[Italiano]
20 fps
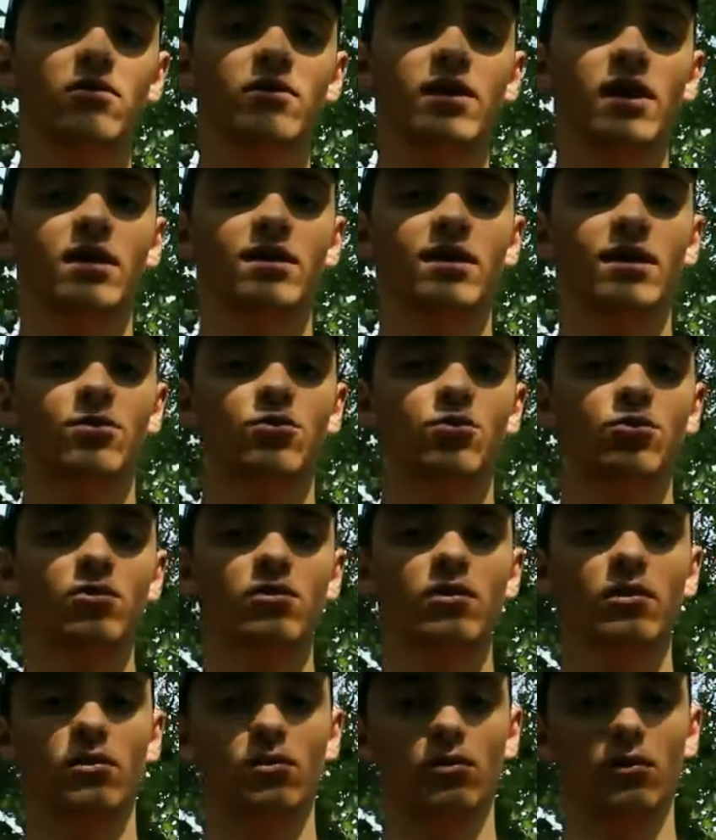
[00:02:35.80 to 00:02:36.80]
avviene tra
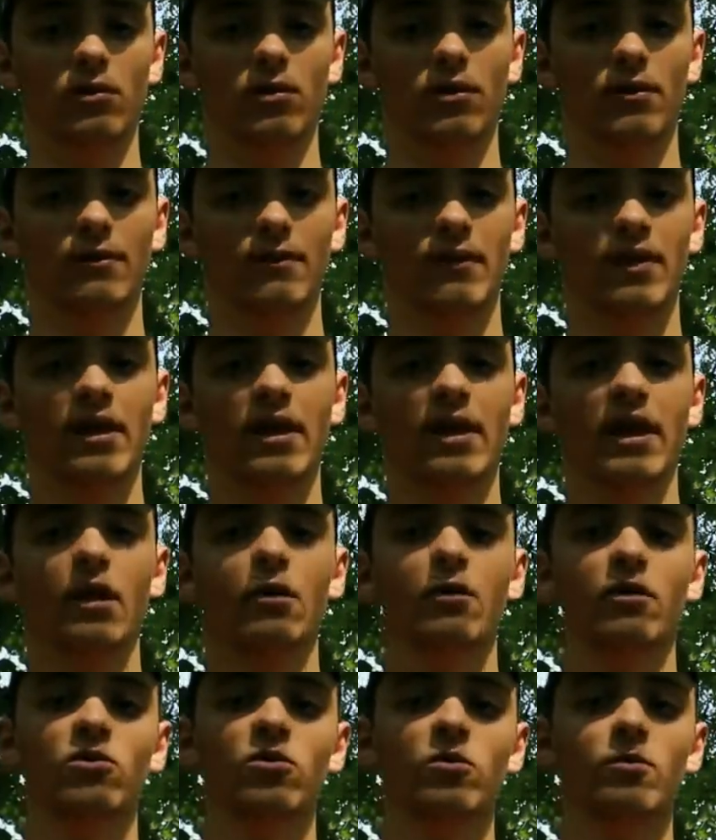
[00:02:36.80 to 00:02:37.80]
giugno e luglio. In
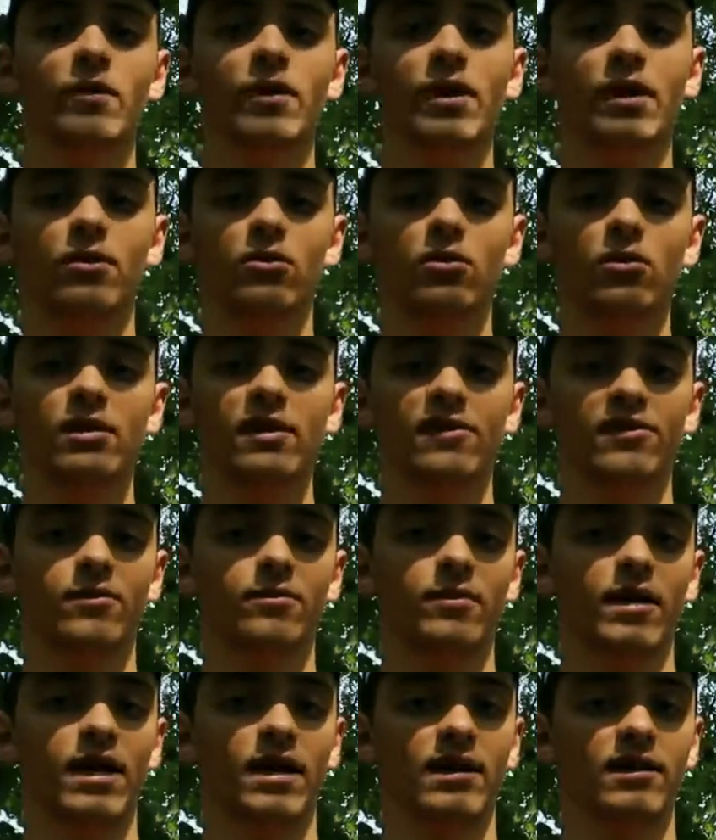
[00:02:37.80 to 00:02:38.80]
questo periodo gli
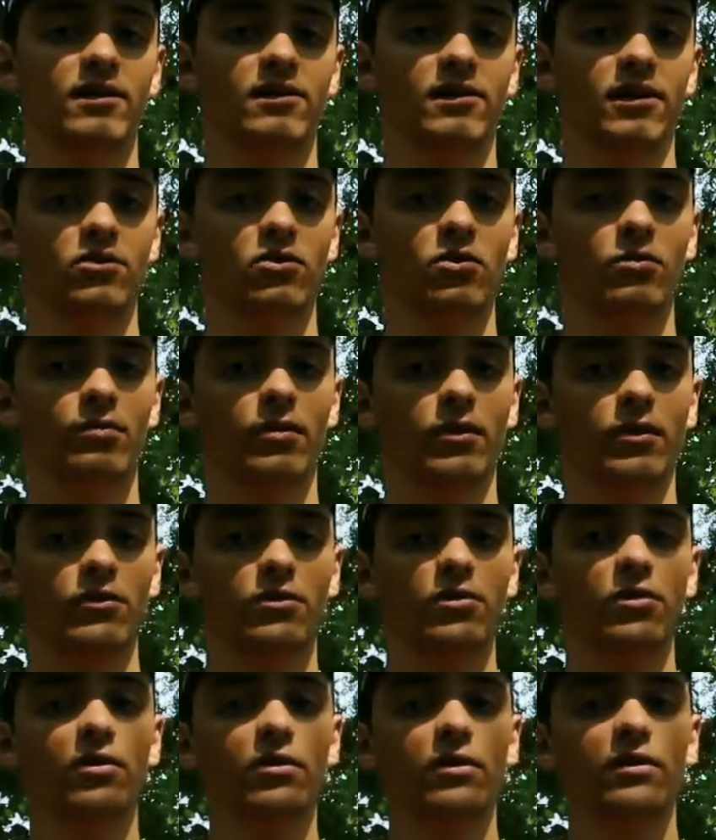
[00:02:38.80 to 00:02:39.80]
esemplari di sesso
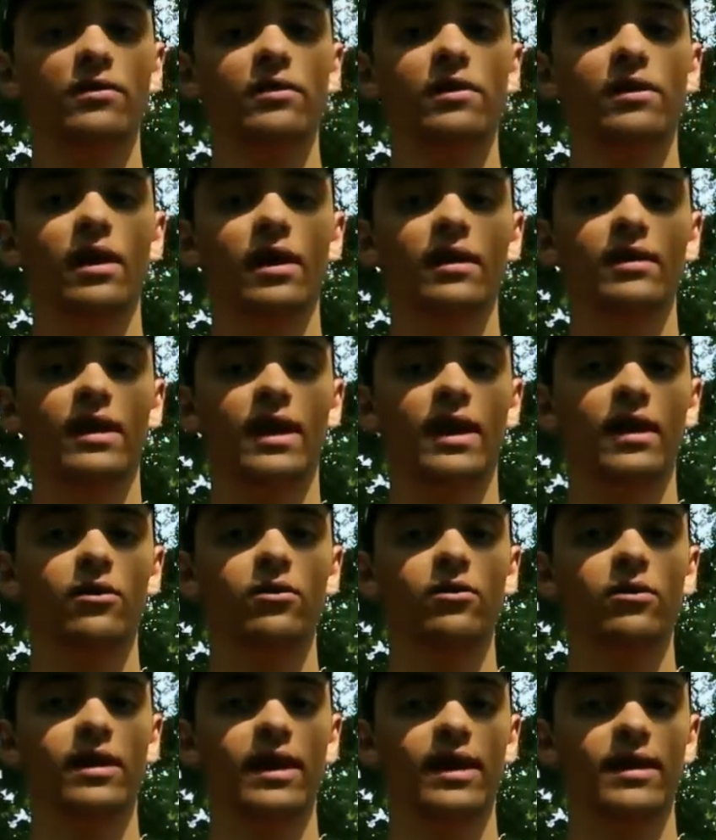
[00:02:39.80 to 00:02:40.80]
opposto si
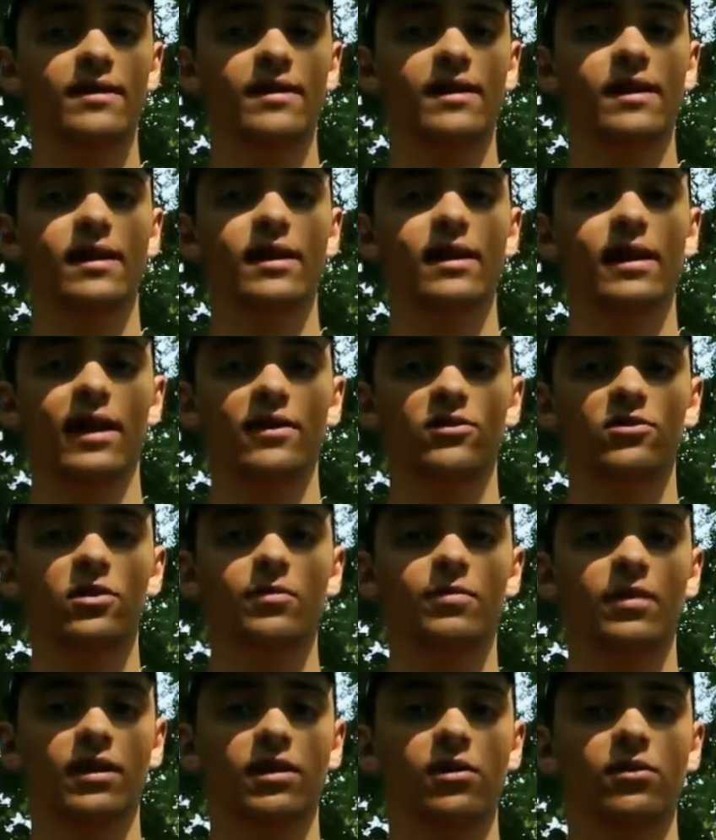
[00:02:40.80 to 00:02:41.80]
attraggono grazie al rilascio di
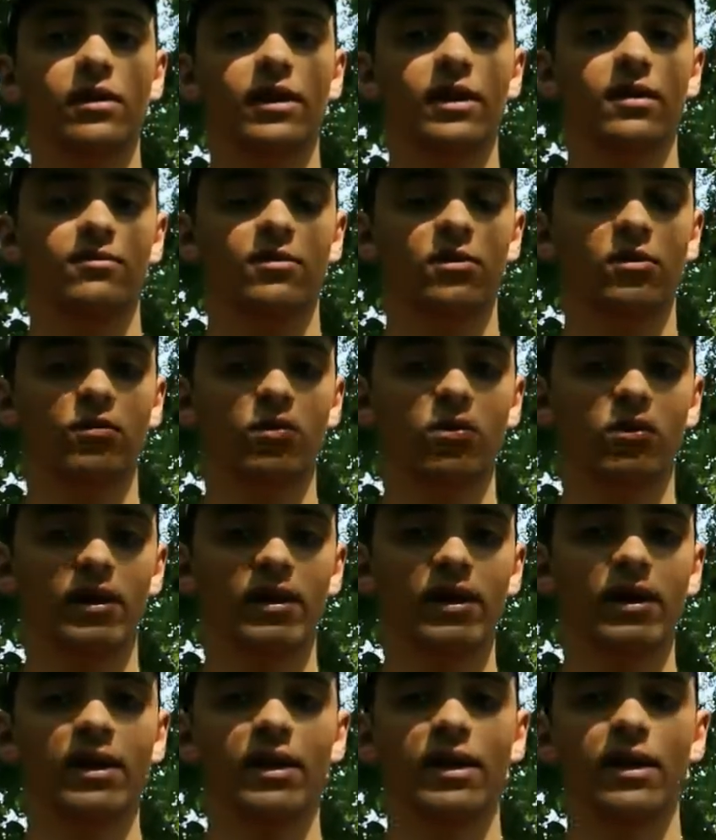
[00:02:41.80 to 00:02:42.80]
particolari feromoni
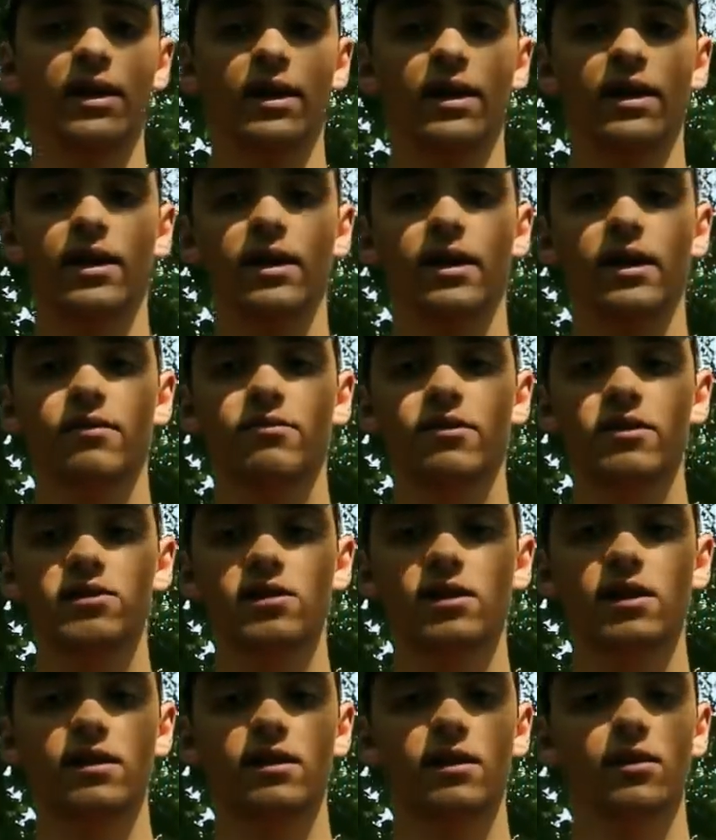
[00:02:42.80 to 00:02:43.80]
che
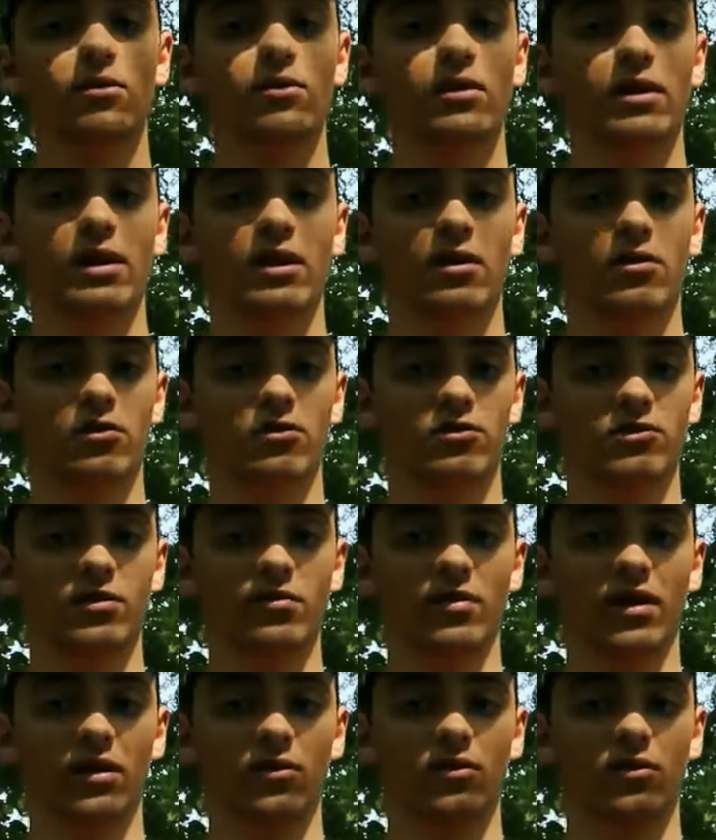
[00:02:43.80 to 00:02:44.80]
facilitano il
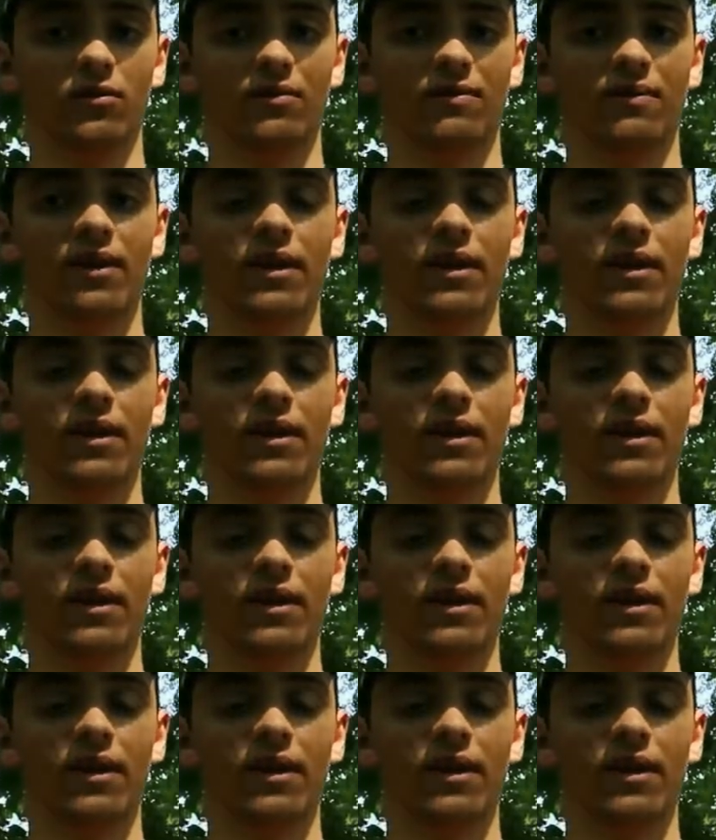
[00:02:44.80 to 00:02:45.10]
riconoscimento.